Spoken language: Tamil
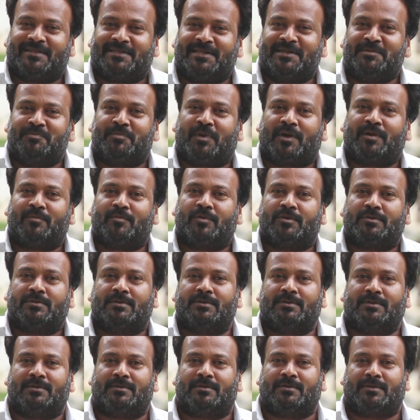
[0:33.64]
சீன் பண்ணும்போது
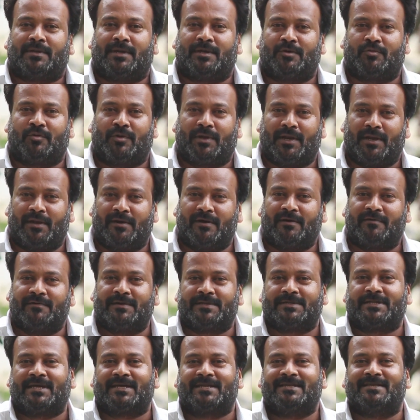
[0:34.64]
எனக்கு ஒரே
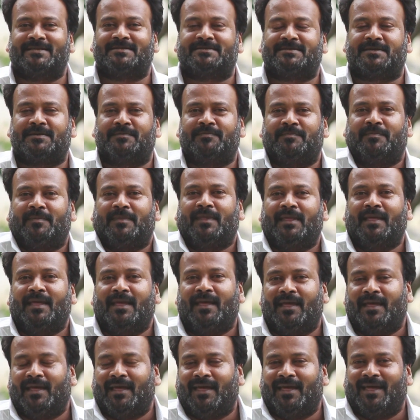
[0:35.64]
நர்வஸாக இருந்துச்சு
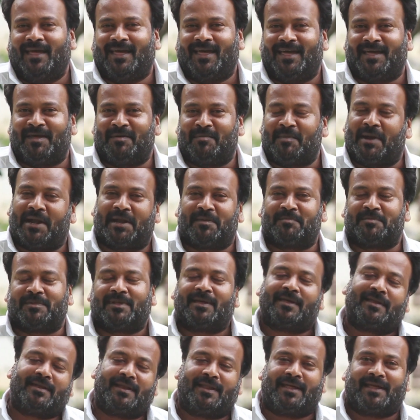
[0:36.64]
மேடம்
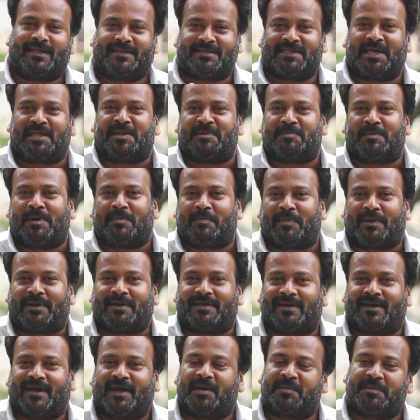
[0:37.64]
தான் இல்லை தைரியமாக
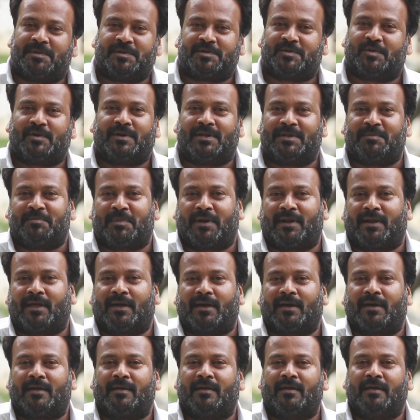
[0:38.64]
பண்ணுங்கள் அப்படின்னு சொல்லி
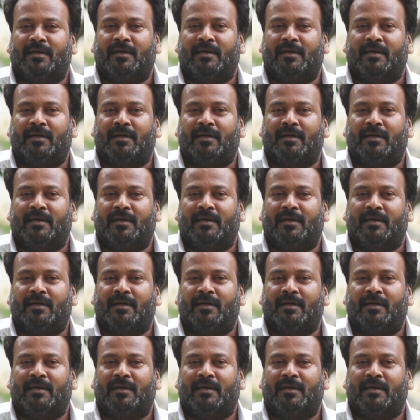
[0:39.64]
பண்ணாங்க